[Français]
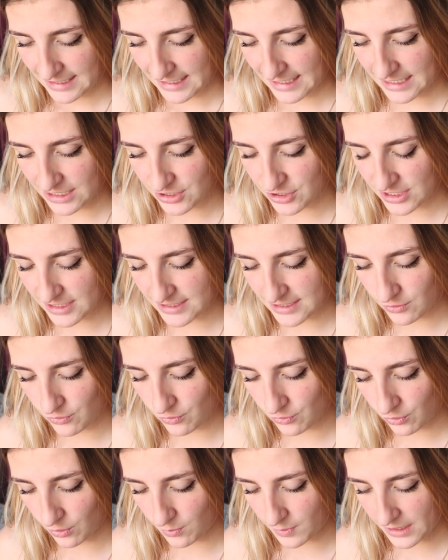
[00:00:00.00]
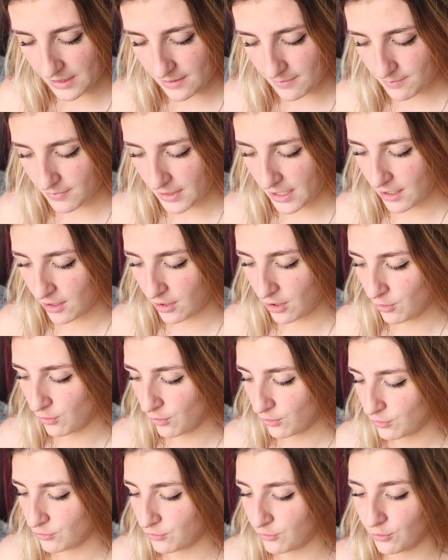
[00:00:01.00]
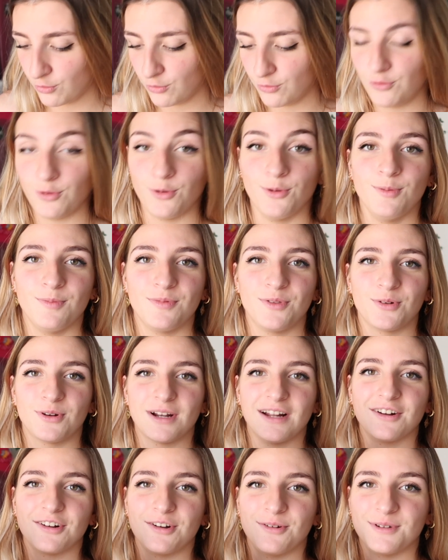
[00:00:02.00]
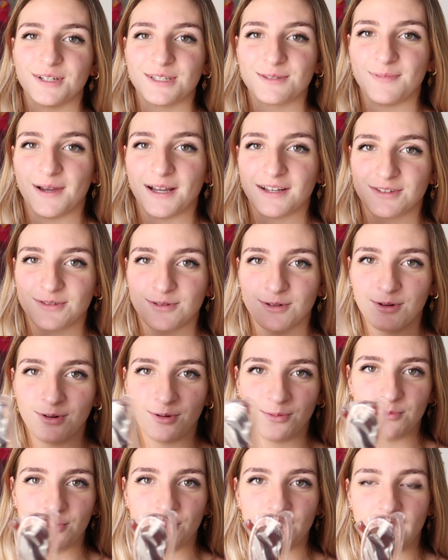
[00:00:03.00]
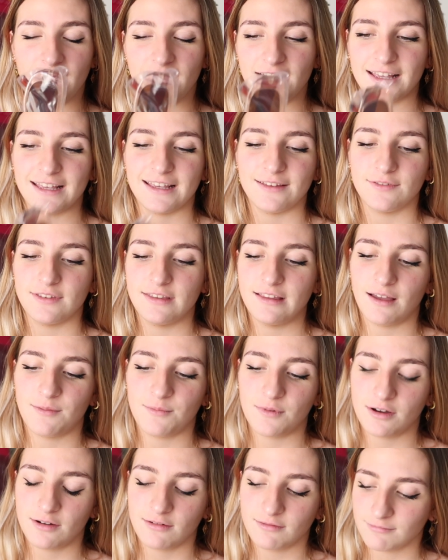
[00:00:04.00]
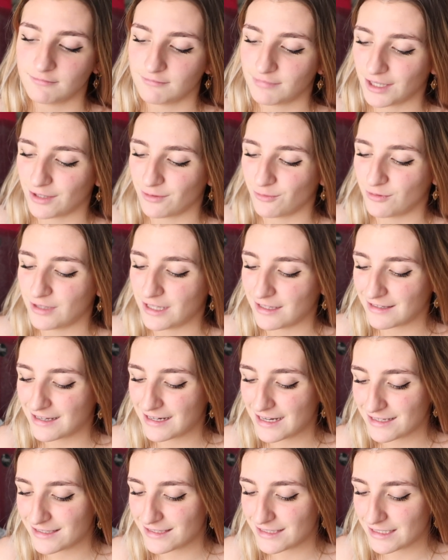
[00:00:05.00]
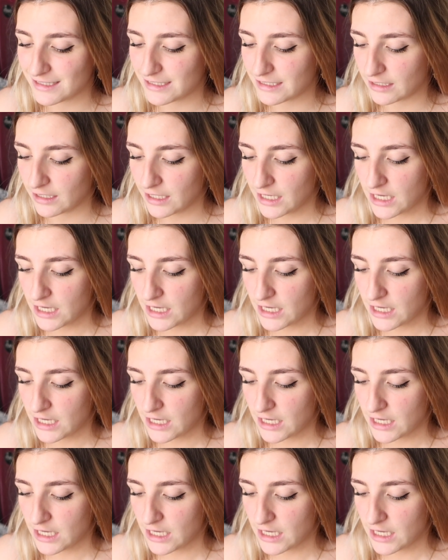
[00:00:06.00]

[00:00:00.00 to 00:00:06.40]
et je les ai toujours pris par lot de deux, donc là on commence par ce combo là évidemment paire de lunettes classiques